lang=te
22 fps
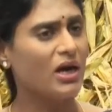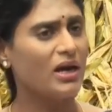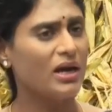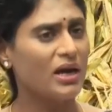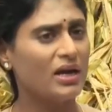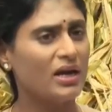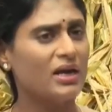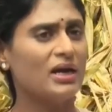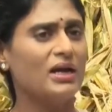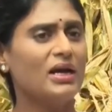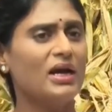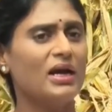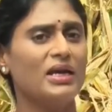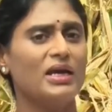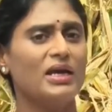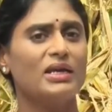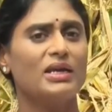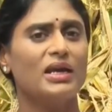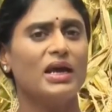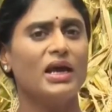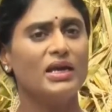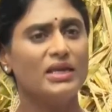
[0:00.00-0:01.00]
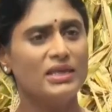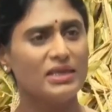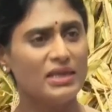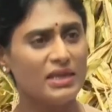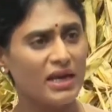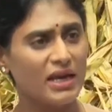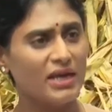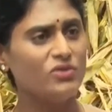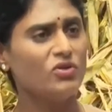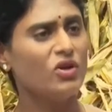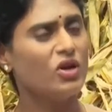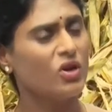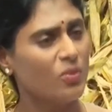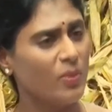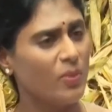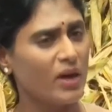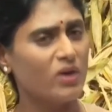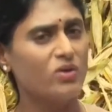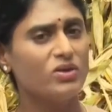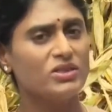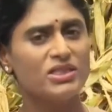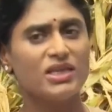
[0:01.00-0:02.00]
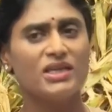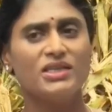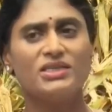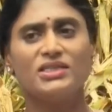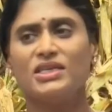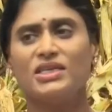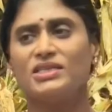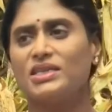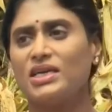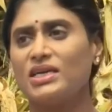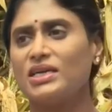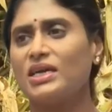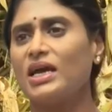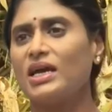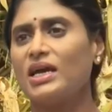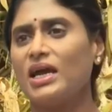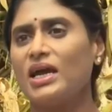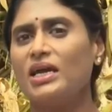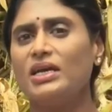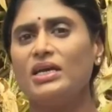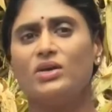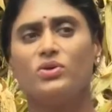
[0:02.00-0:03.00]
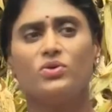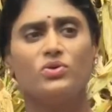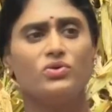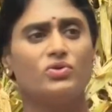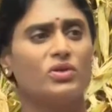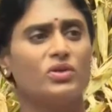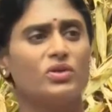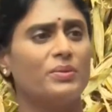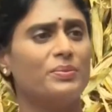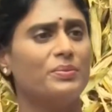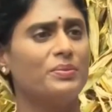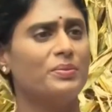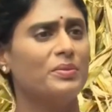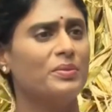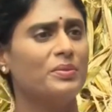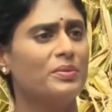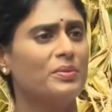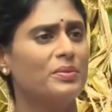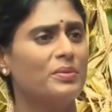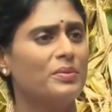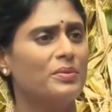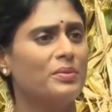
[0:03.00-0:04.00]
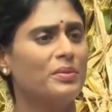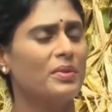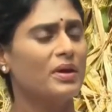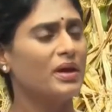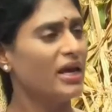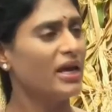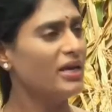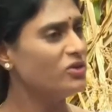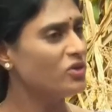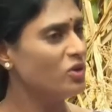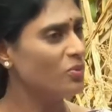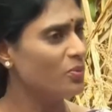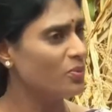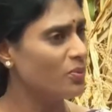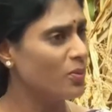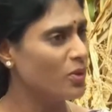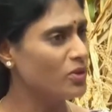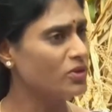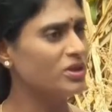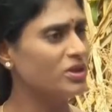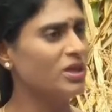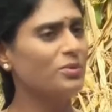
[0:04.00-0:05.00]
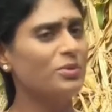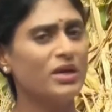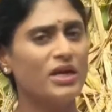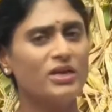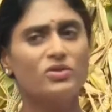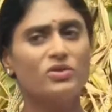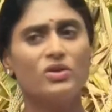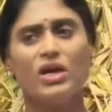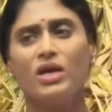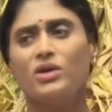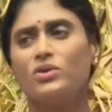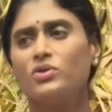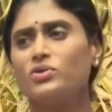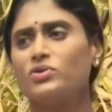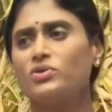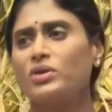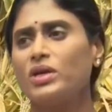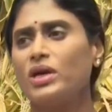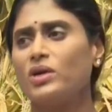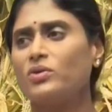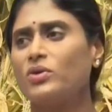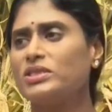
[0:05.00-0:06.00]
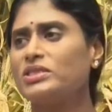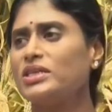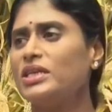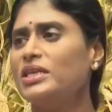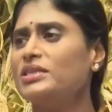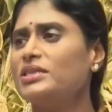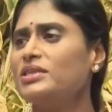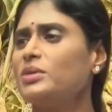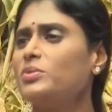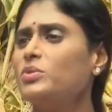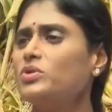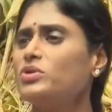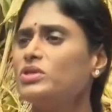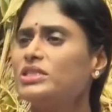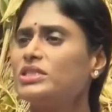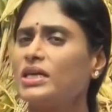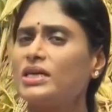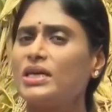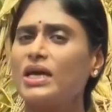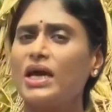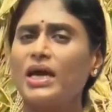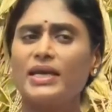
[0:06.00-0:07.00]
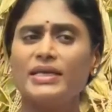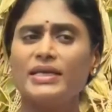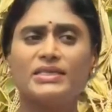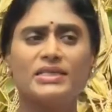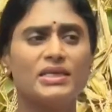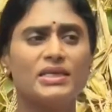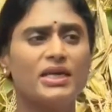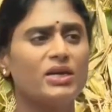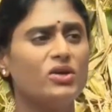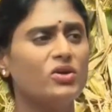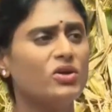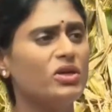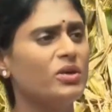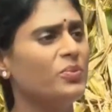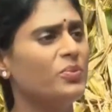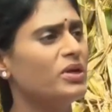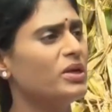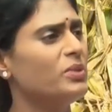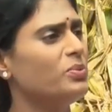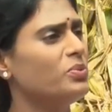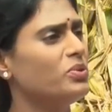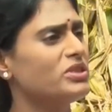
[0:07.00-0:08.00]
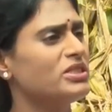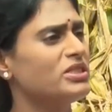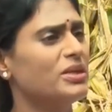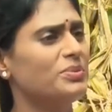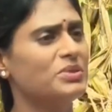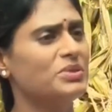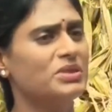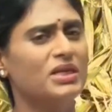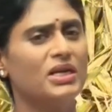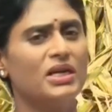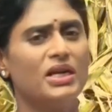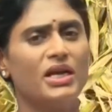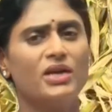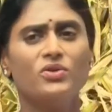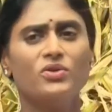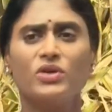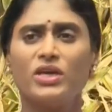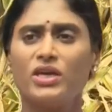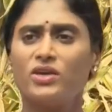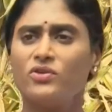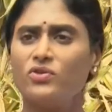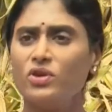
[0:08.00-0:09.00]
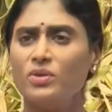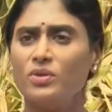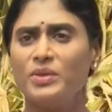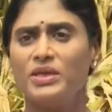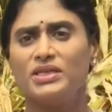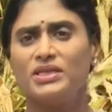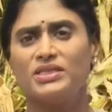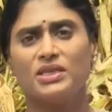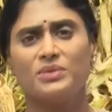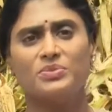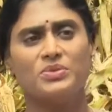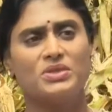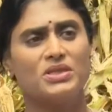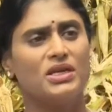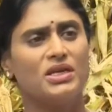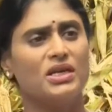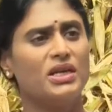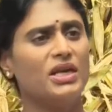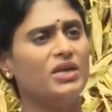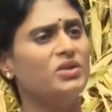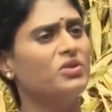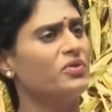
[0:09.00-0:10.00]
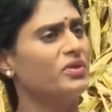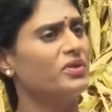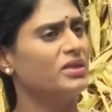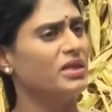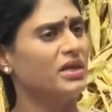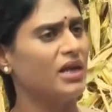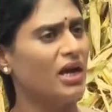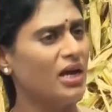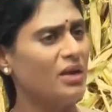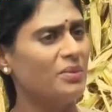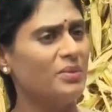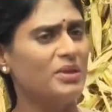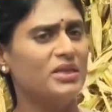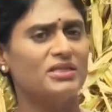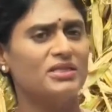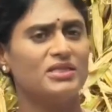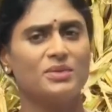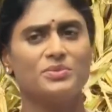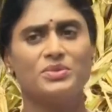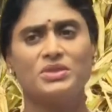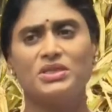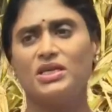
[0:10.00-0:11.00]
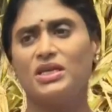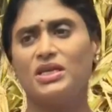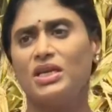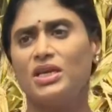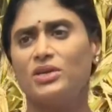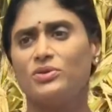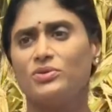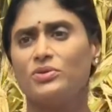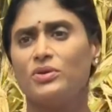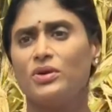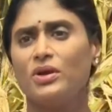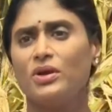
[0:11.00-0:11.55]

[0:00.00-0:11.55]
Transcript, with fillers: రకంగానైనా ఇది రైతులకు భరోసా ఇచ్చే సర్కారా అని అడుగుతున్నాం రైతులు మొత్తం రైతులు అడుగుతున్నారు అసలు ఇంతకుముందు సర్కార్లు ఇచ్చినట్లు ఇప్పుడు ఇన్పుట్ సబ్సిడీ లేదు ఎరువుల మీద సబ్సిడీ లేదు విత్తనాల మీద సబ్సిడీ లేదు